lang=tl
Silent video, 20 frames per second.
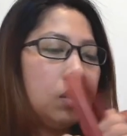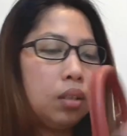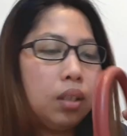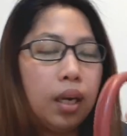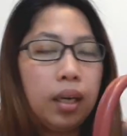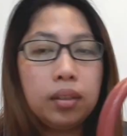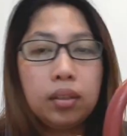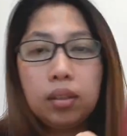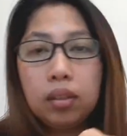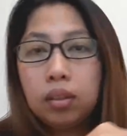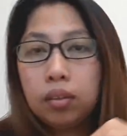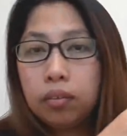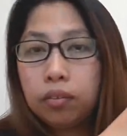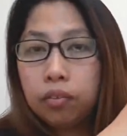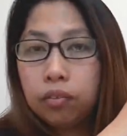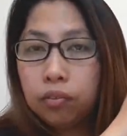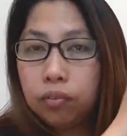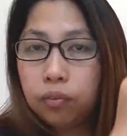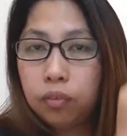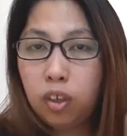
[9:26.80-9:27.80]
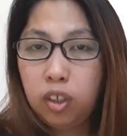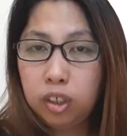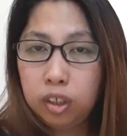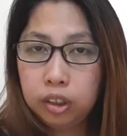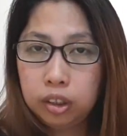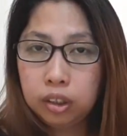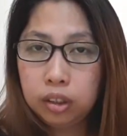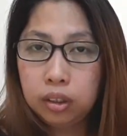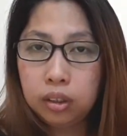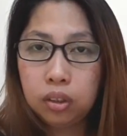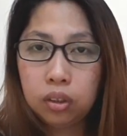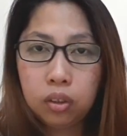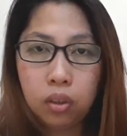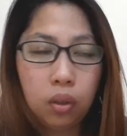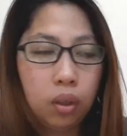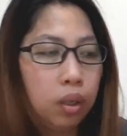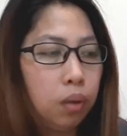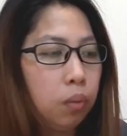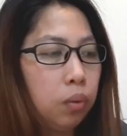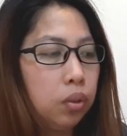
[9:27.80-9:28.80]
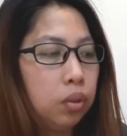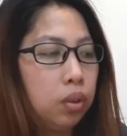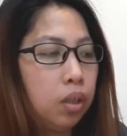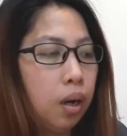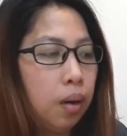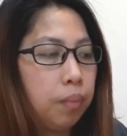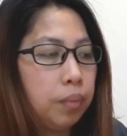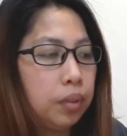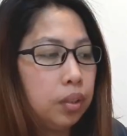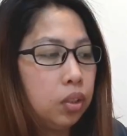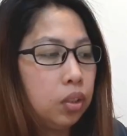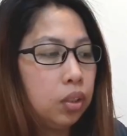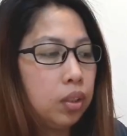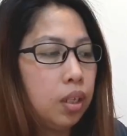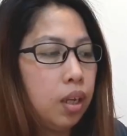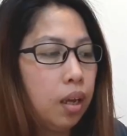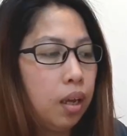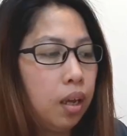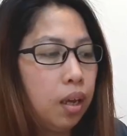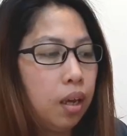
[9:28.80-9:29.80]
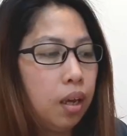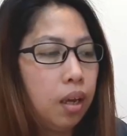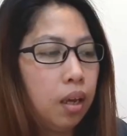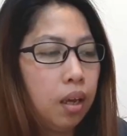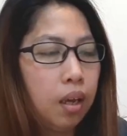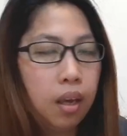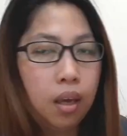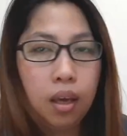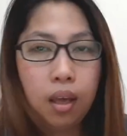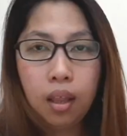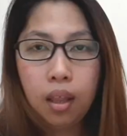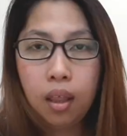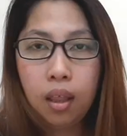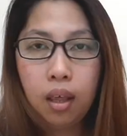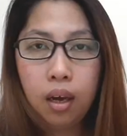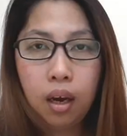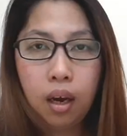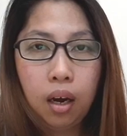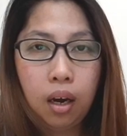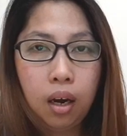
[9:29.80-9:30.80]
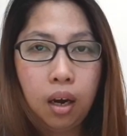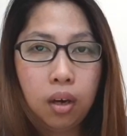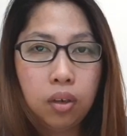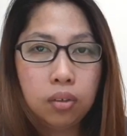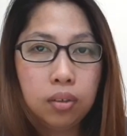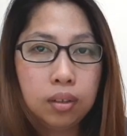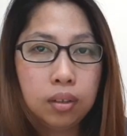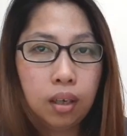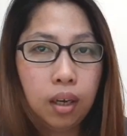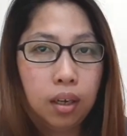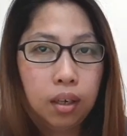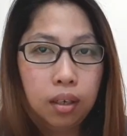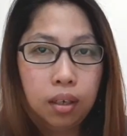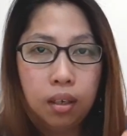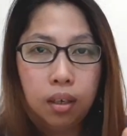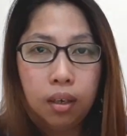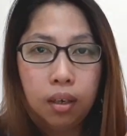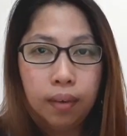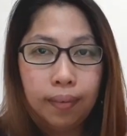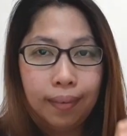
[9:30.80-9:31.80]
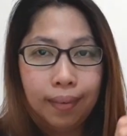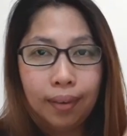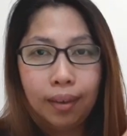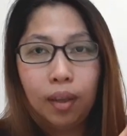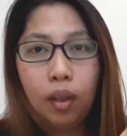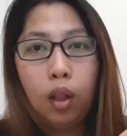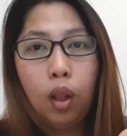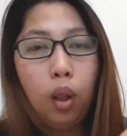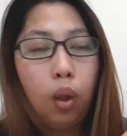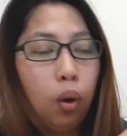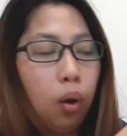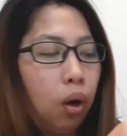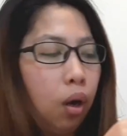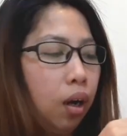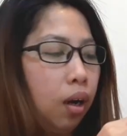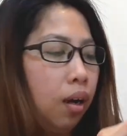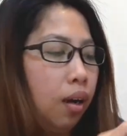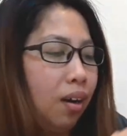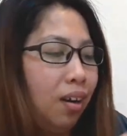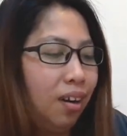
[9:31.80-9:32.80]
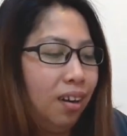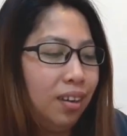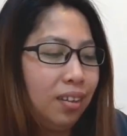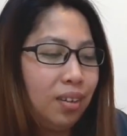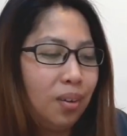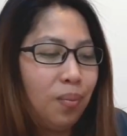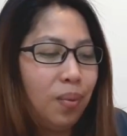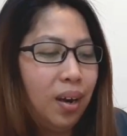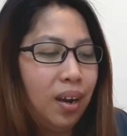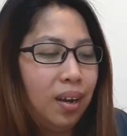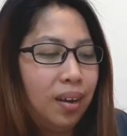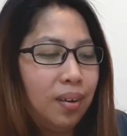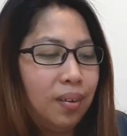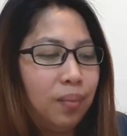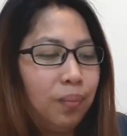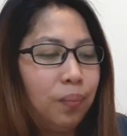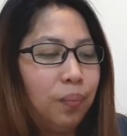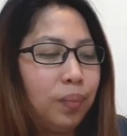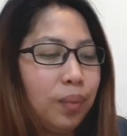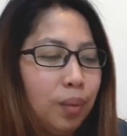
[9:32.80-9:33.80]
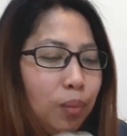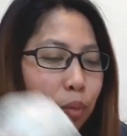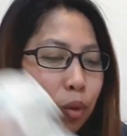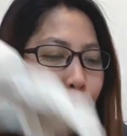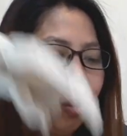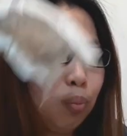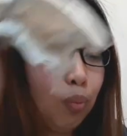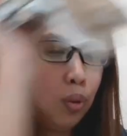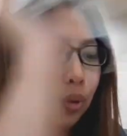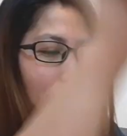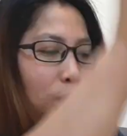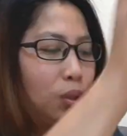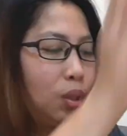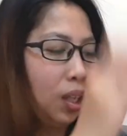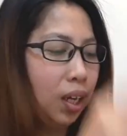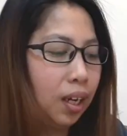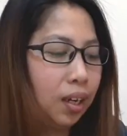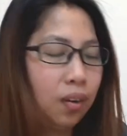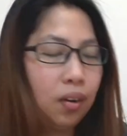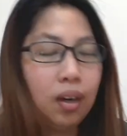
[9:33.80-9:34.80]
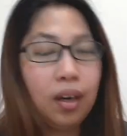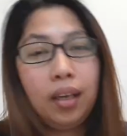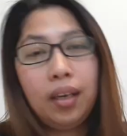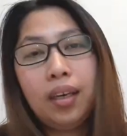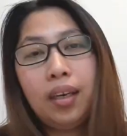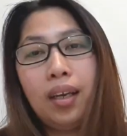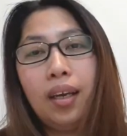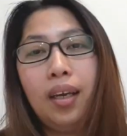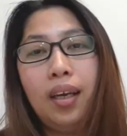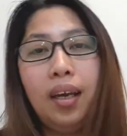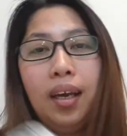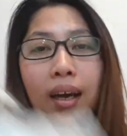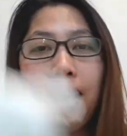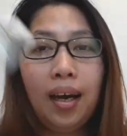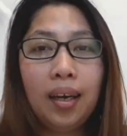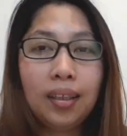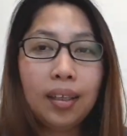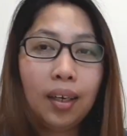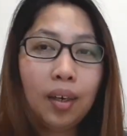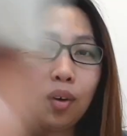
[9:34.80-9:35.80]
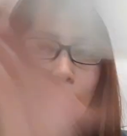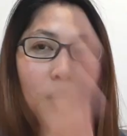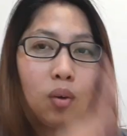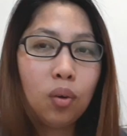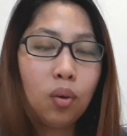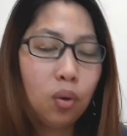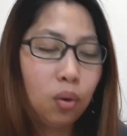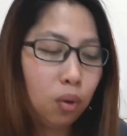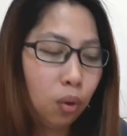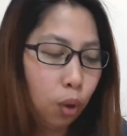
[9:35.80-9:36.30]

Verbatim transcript: not fold. So, it won't damage the the outside the uh, lock. Oh, di ba? Buot-buot tag ko ang atag ang